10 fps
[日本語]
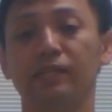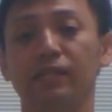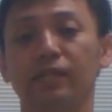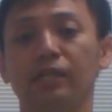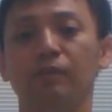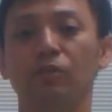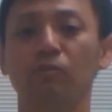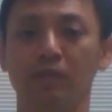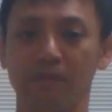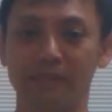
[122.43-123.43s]
ていただければと
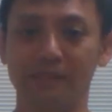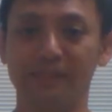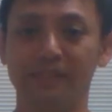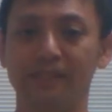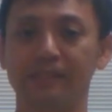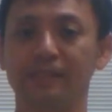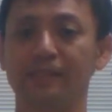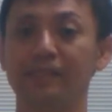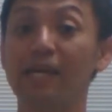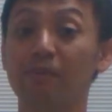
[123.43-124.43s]
思います
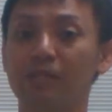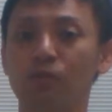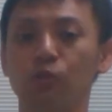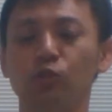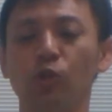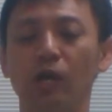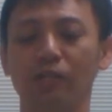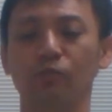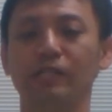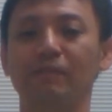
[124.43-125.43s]
最後までご視聴あり
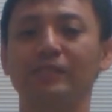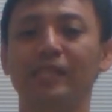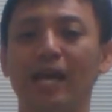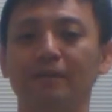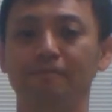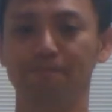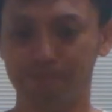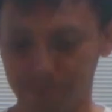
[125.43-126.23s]
がとうございました